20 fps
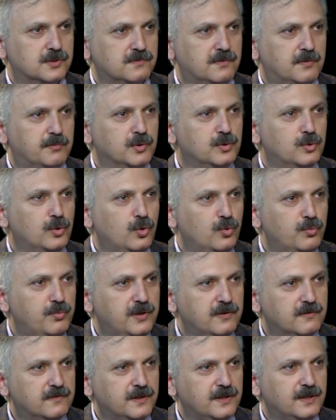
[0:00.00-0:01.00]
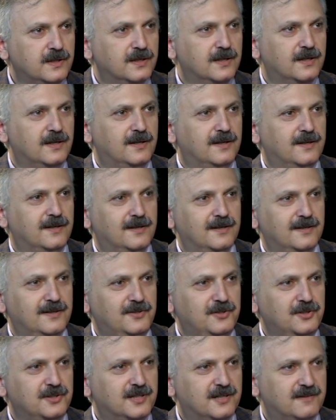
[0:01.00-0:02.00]
свободолюбивый э,
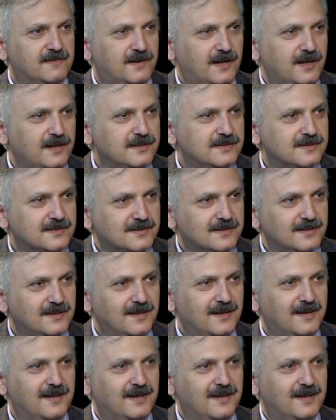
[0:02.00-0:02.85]
не давались.